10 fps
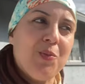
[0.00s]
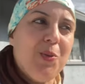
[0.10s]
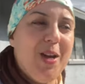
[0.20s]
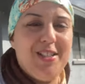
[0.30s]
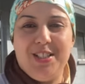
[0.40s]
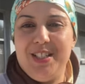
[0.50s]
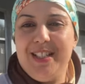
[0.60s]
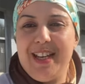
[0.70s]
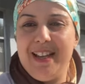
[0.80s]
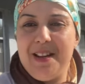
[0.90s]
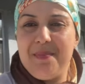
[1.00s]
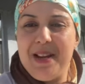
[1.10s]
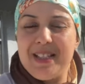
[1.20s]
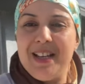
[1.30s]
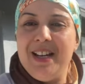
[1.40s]
وهذا الشيء اللي كاين
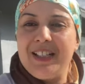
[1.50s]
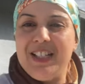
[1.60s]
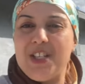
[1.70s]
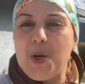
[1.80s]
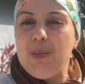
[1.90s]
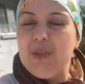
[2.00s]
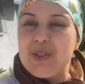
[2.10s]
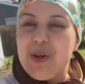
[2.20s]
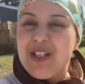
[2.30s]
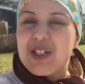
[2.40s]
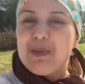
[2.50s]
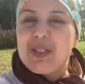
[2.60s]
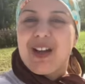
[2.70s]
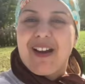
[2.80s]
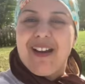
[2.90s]
البنات كي جاكم الجو هاد
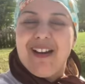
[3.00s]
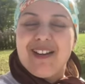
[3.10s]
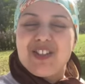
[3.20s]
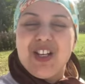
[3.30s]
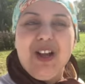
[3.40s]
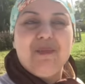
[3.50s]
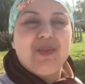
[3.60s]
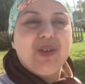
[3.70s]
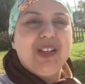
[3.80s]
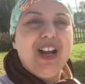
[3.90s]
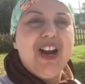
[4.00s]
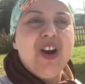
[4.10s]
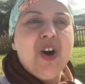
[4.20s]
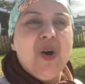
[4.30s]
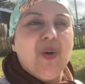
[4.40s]
الشميشه خارجه الحمد لله
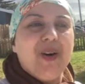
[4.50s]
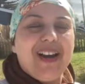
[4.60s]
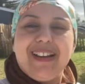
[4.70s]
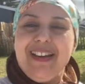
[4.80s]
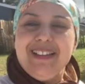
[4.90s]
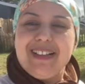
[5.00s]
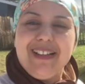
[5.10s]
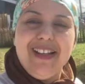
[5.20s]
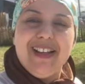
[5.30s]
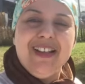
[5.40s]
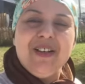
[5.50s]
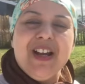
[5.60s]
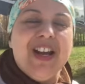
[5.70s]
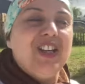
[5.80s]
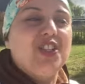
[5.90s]
واخا كاين الريح
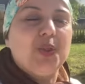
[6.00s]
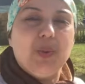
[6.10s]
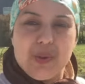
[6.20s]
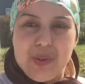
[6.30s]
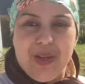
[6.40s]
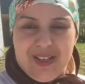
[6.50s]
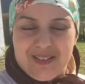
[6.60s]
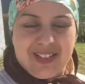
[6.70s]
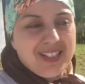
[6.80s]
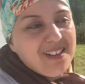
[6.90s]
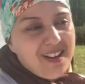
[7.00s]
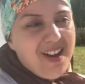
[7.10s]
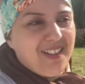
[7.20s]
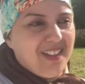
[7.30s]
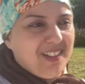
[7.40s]
الجو زوين
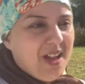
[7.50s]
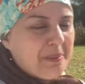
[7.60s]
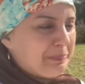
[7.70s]
صراحه الله